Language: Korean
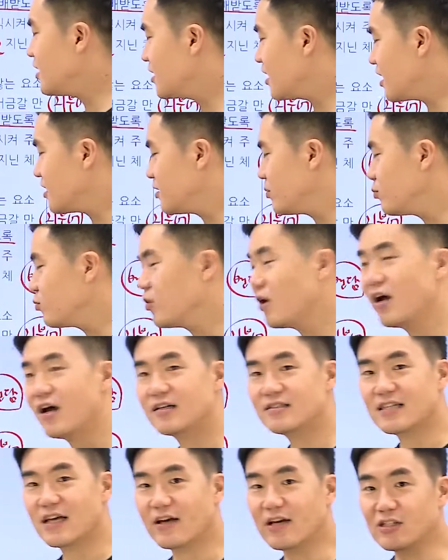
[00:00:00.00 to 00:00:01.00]
이타심과
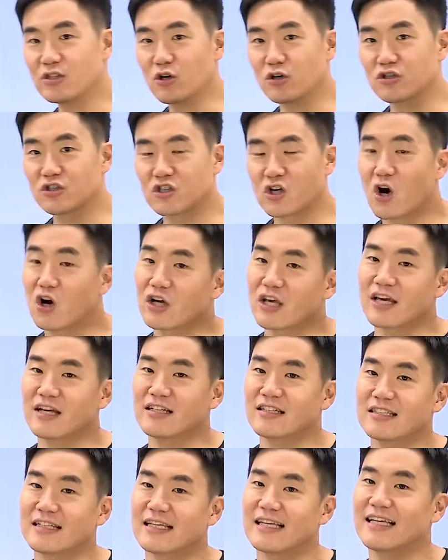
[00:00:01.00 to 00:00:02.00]
사회적
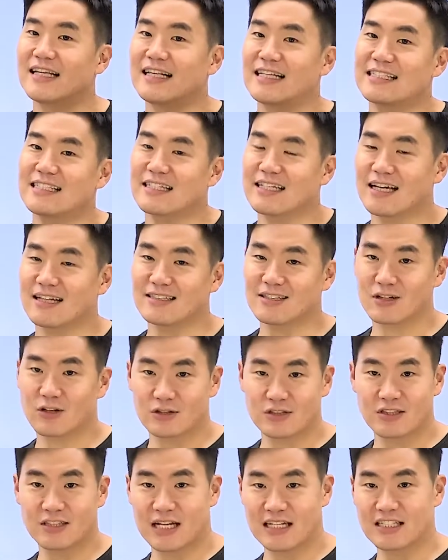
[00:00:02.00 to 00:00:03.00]
정의는 일치하는
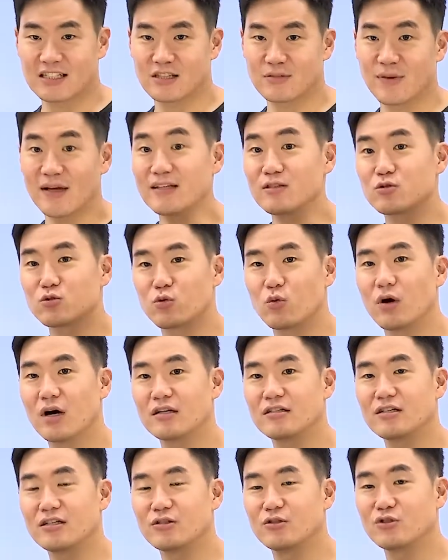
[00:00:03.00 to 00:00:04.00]
것은 아니지만
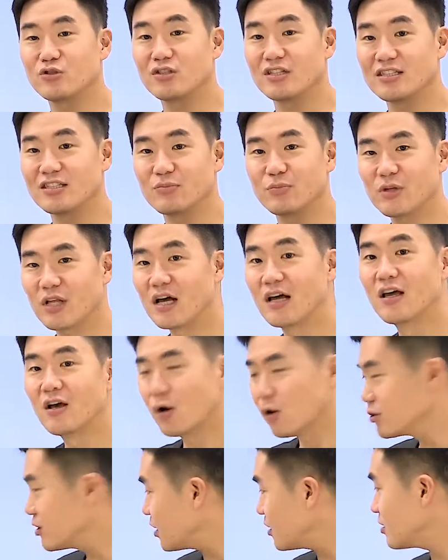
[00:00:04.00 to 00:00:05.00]
조화를 이룰 수는 있습니다.
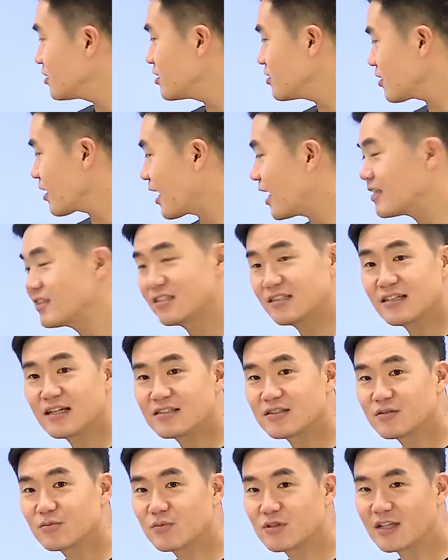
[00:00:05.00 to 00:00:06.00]
어쨌든 그래서 같지는
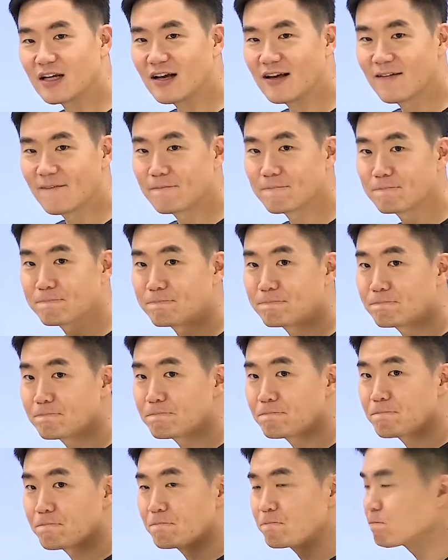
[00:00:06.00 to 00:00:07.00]
않습니다.
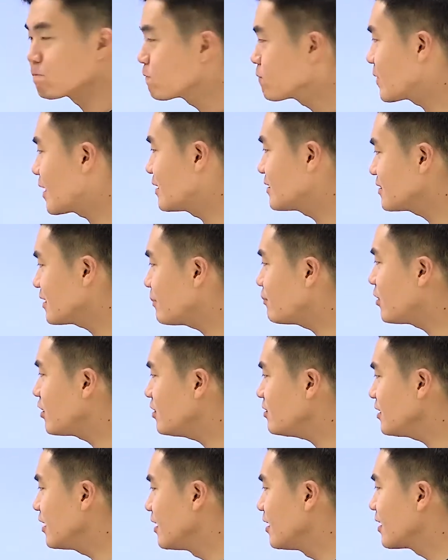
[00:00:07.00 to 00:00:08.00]

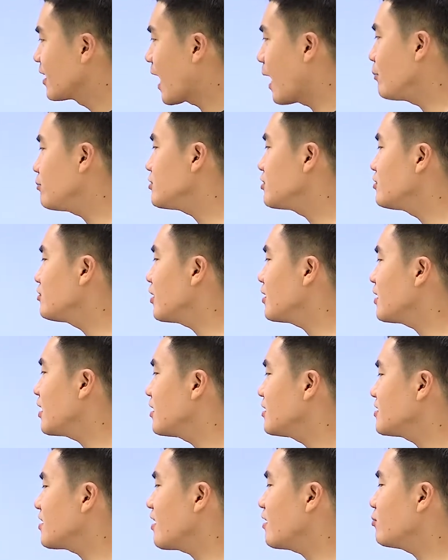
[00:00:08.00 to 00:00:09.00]
3번 갑은 을과
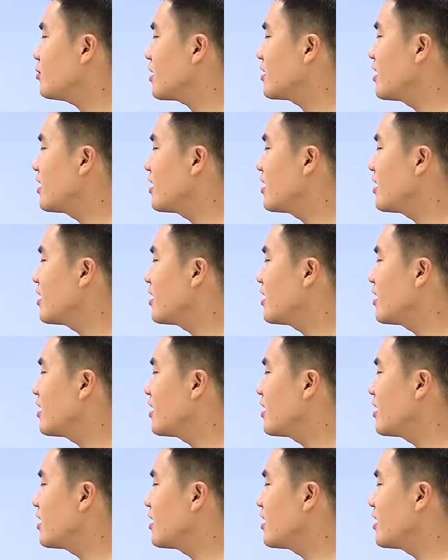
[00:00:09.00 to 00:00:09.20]
달리 사회보다